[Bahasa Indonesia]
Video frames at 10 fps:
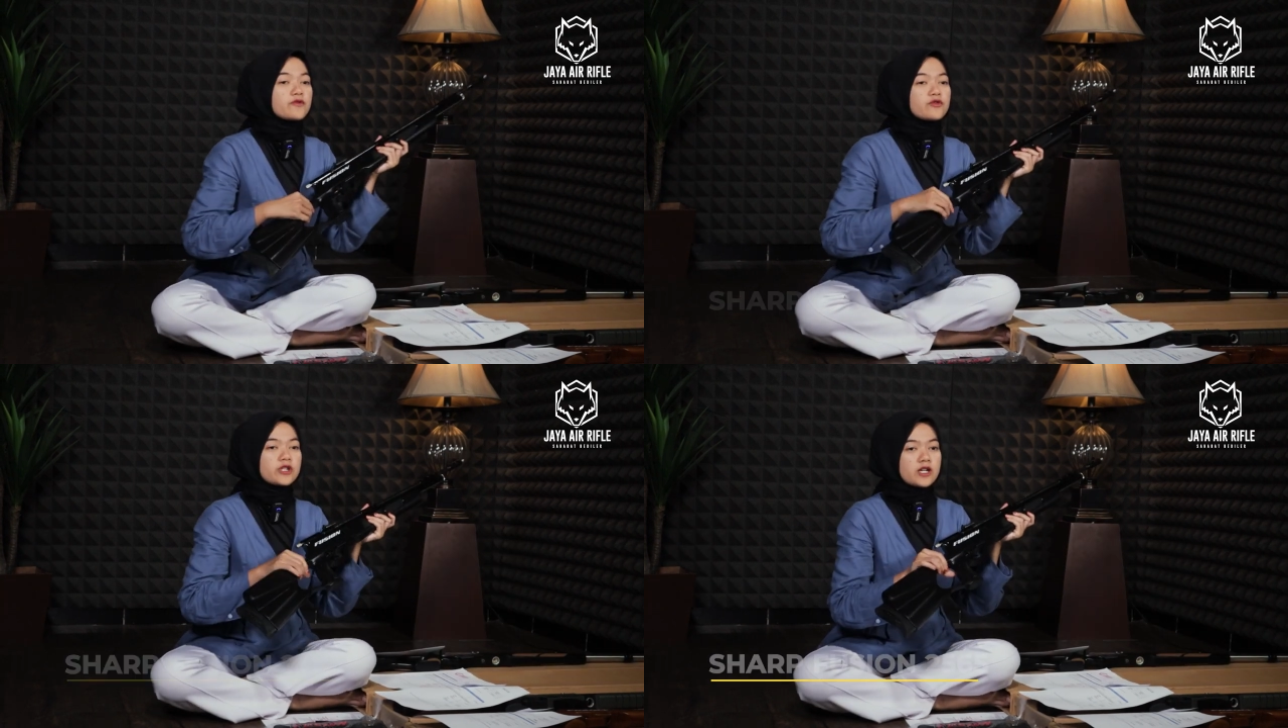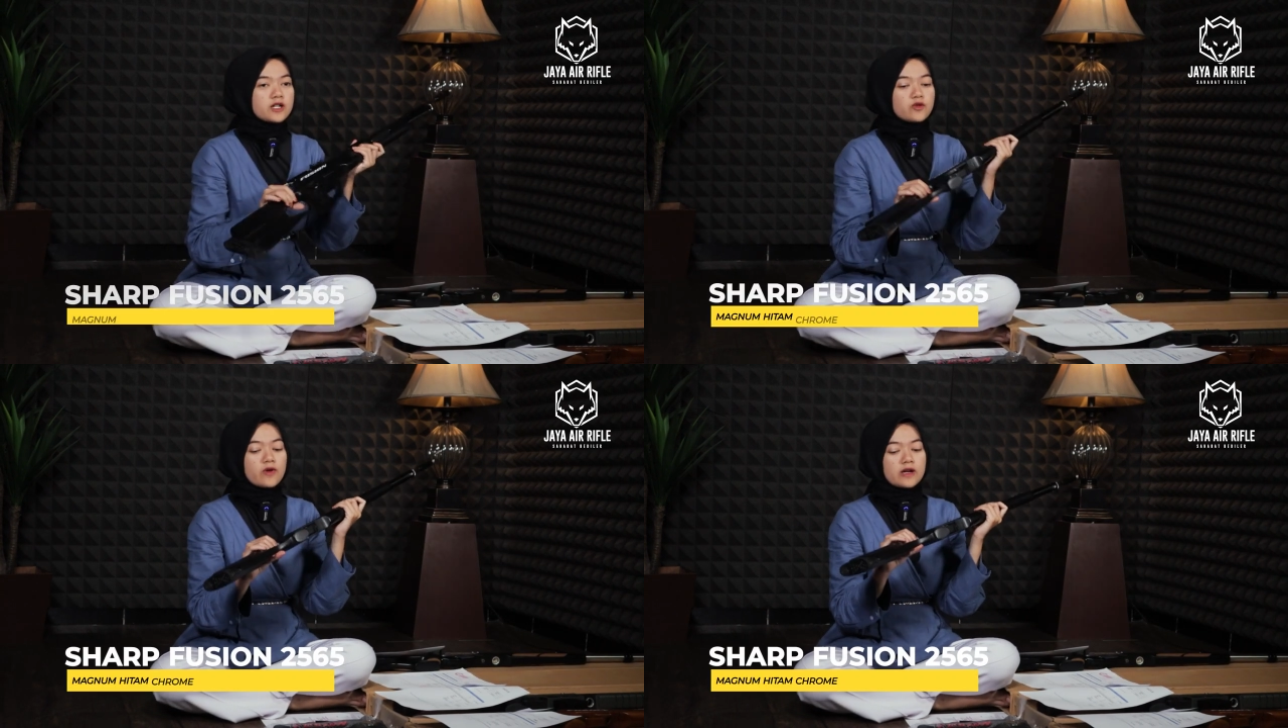
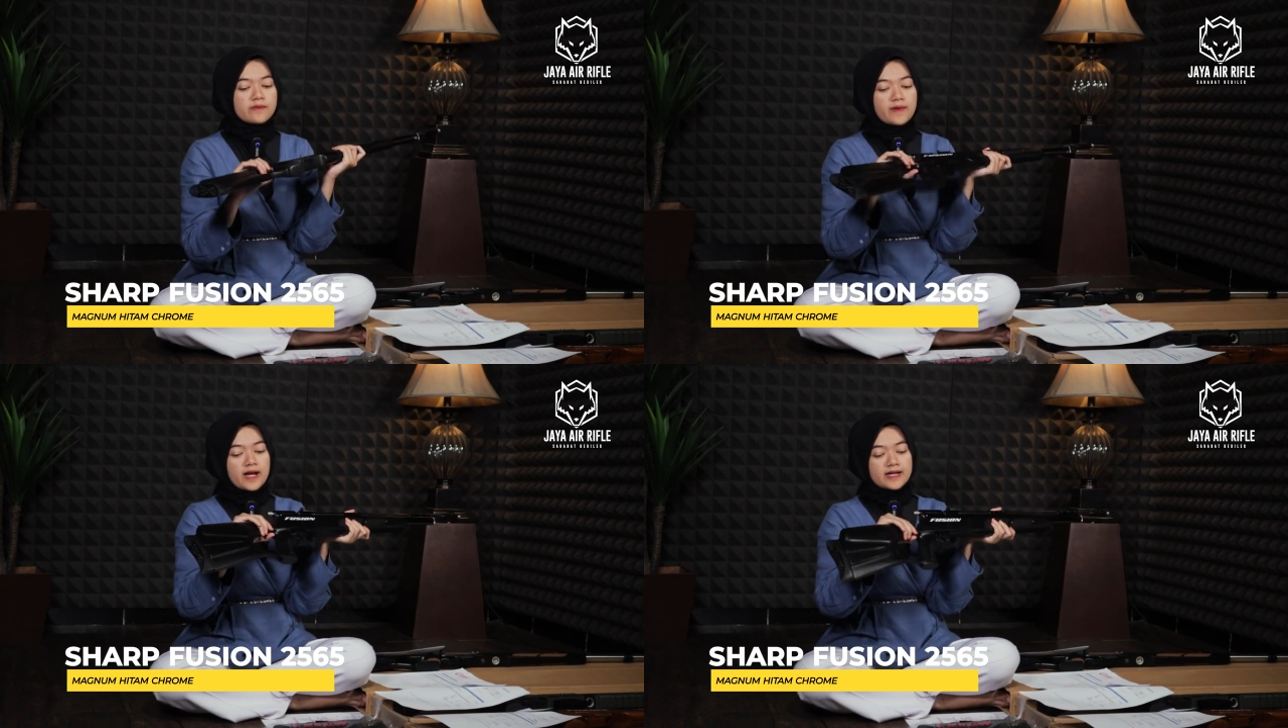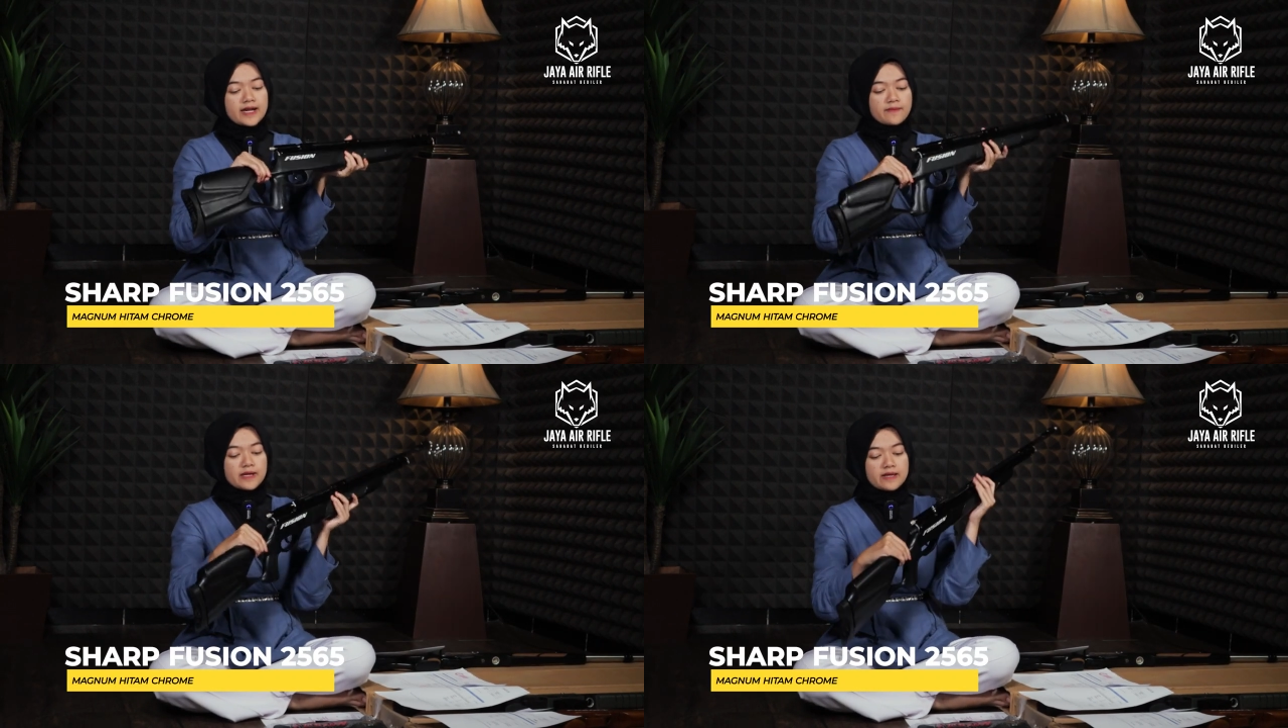Fusion
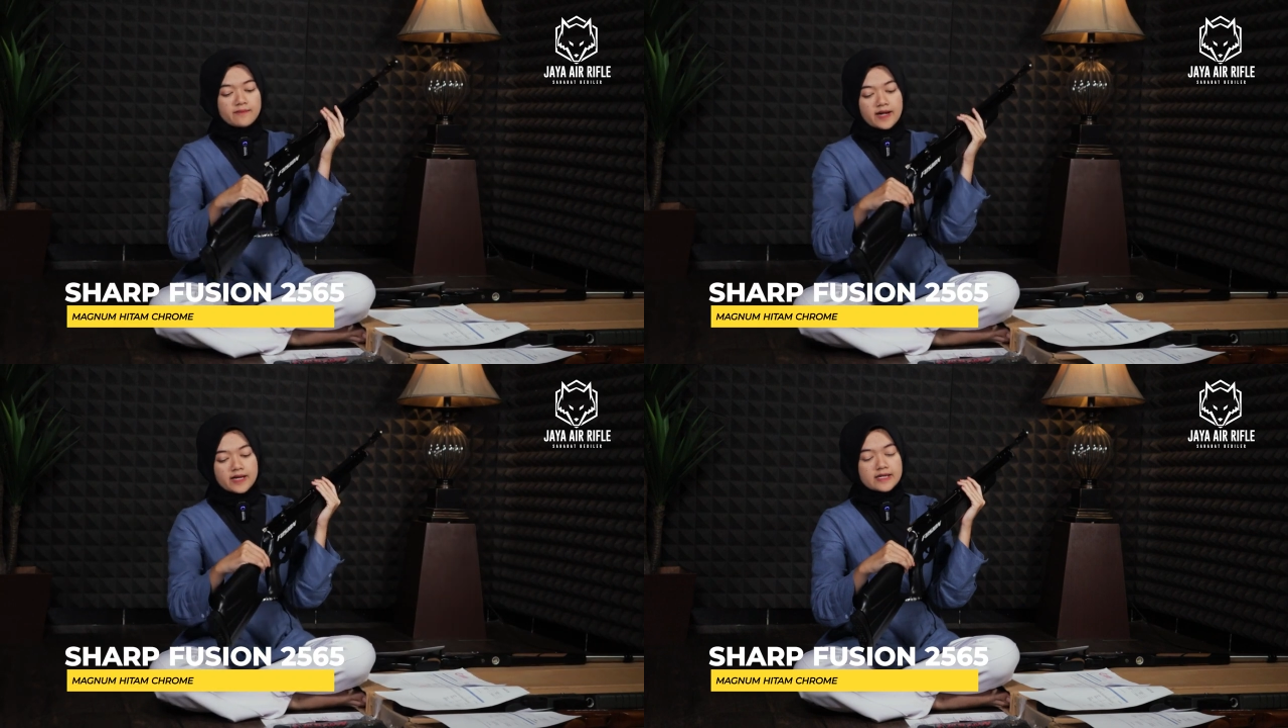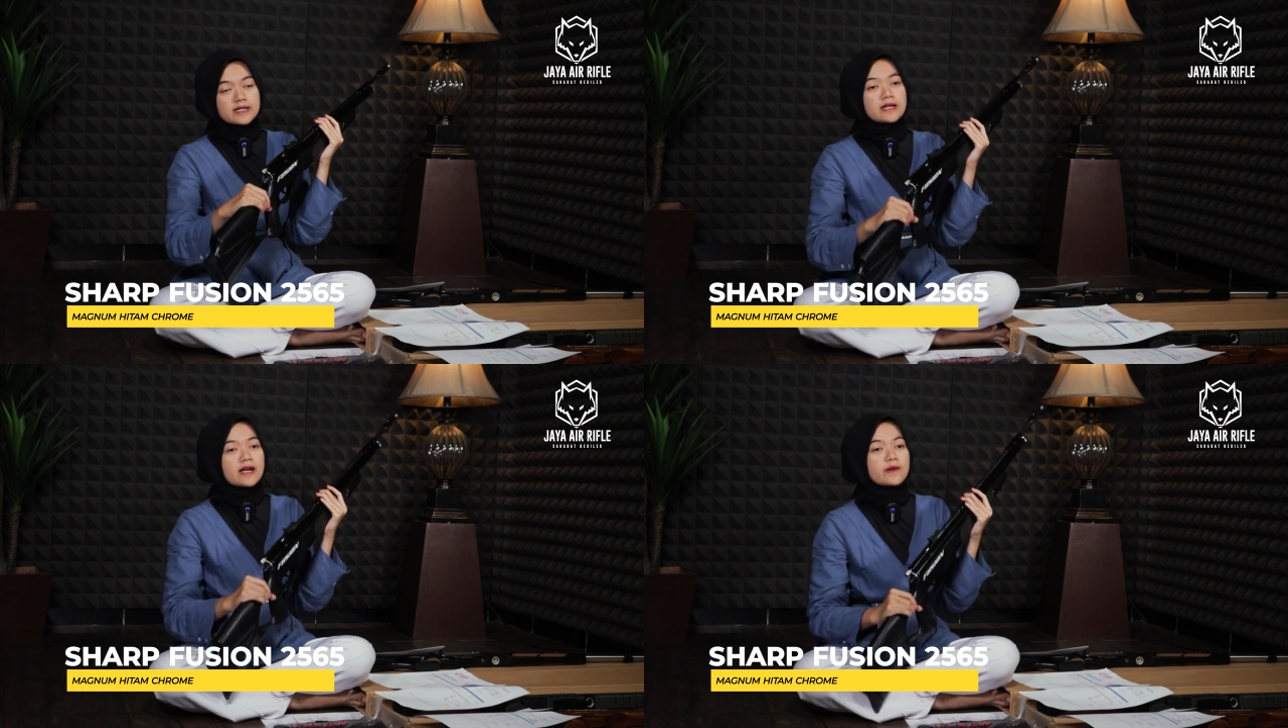2565
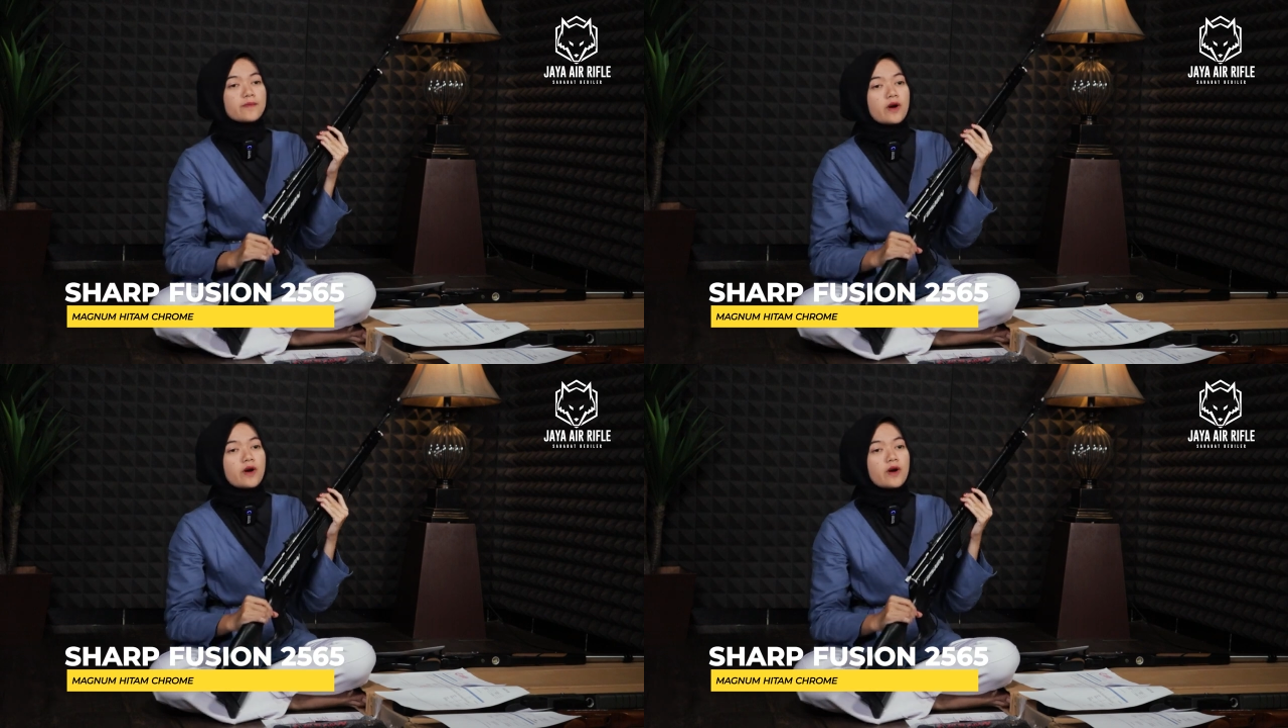dengan